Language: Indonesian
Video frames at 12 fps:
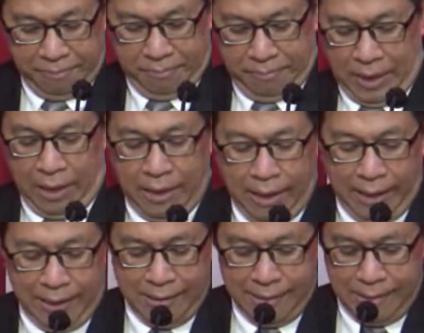
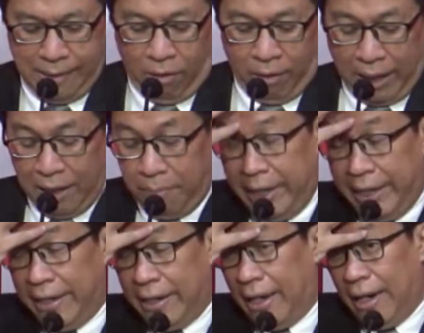ada orang
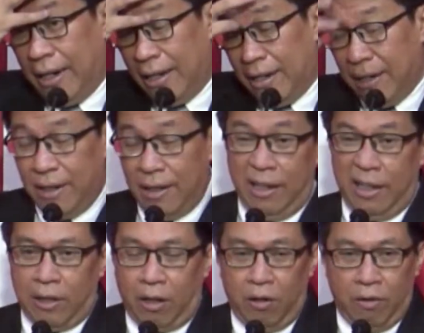meninggal,
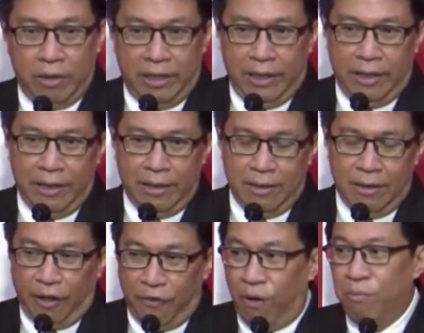kalau di
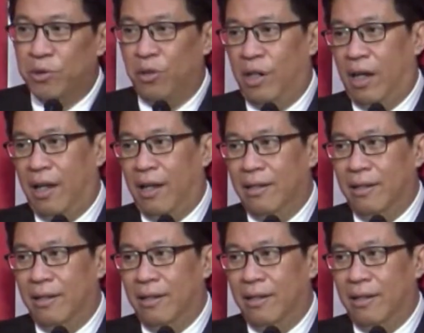reform saudara,